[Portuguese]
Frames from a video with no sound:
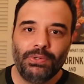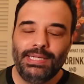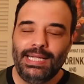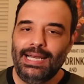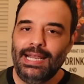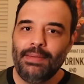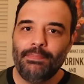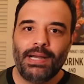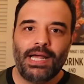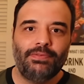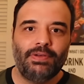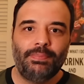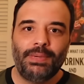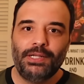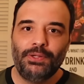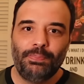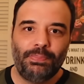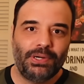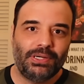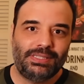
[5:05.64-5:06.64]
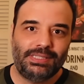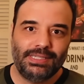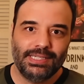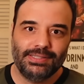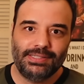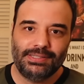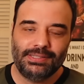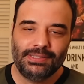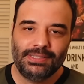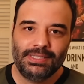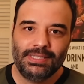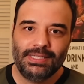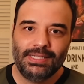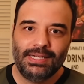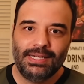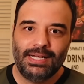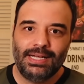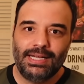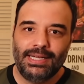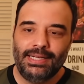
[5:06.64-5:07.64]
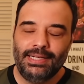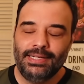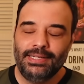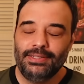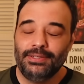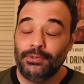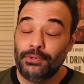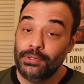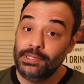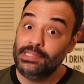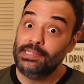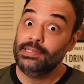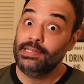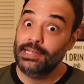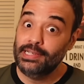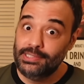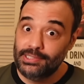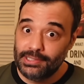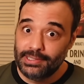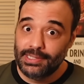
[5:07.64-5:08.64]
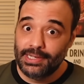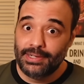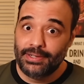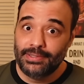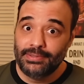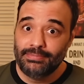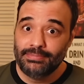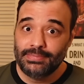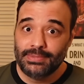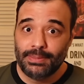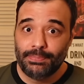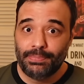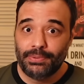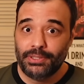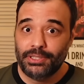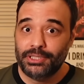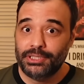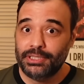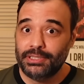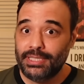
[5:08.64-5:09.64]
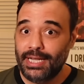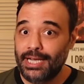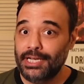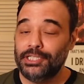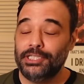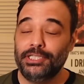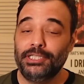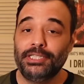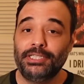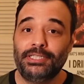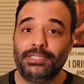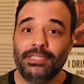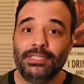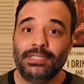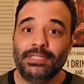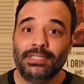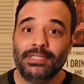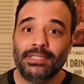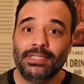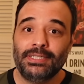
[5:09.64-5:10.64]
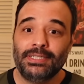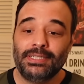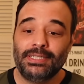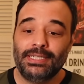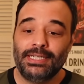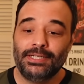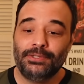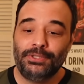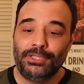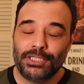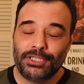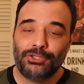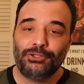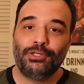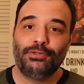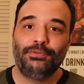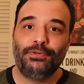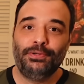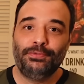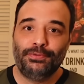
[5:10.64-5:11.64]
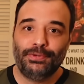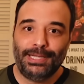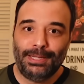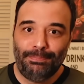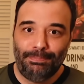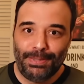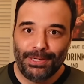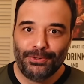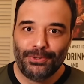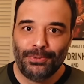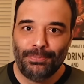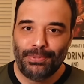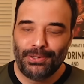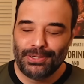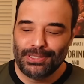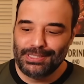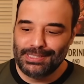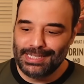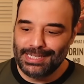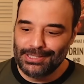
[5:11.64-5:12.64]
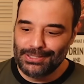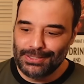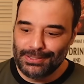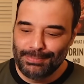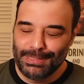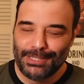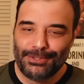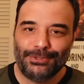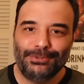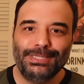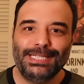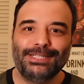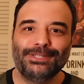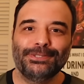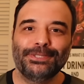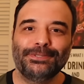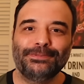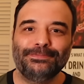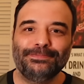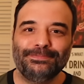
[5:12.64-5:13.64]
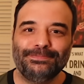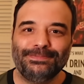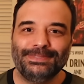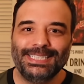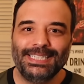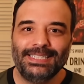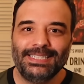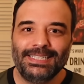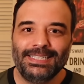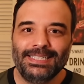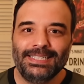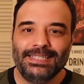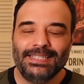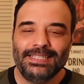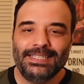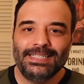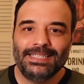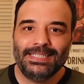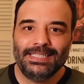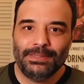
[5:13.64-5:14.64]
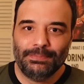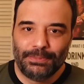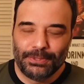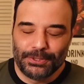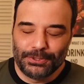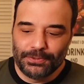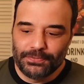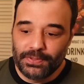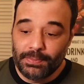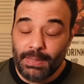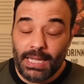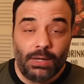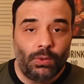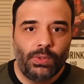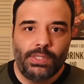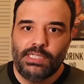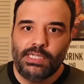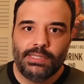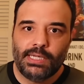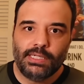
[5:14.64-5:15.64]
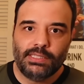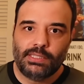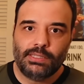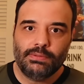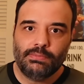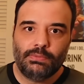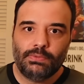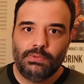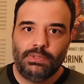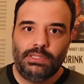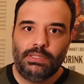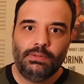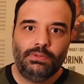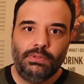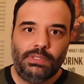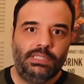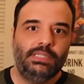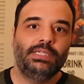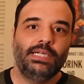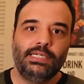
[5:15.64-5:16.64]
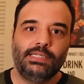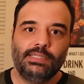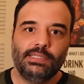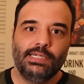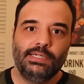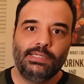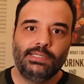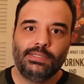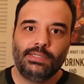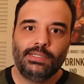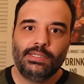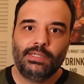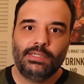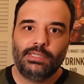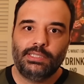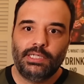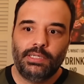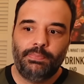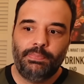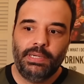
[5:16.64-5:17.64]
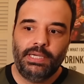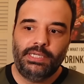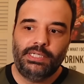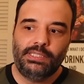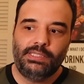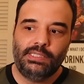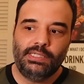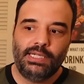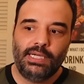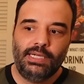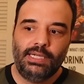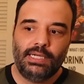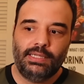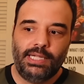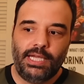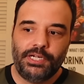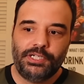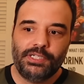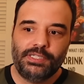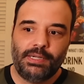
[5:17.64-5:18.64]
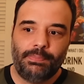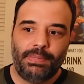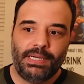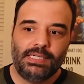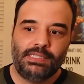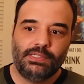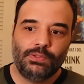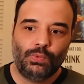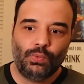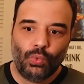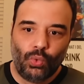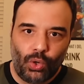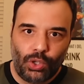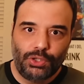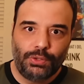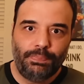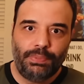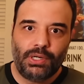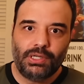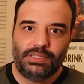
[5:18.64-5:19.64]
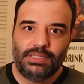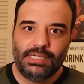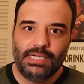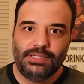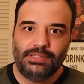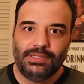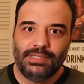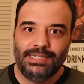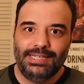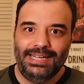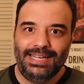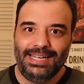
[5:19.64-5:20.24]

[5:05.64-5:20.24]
eu nem lembrava mais do processo. Aí, coincidência ou não, depois de 10 dias, é, o Dias Toffoli foi lá, pegou o processo e me condenou, né? Depois do vídeo. Mas coincidência, coincidência, né? De repente, se daqui a 10 dias aparecer um outro processo aí,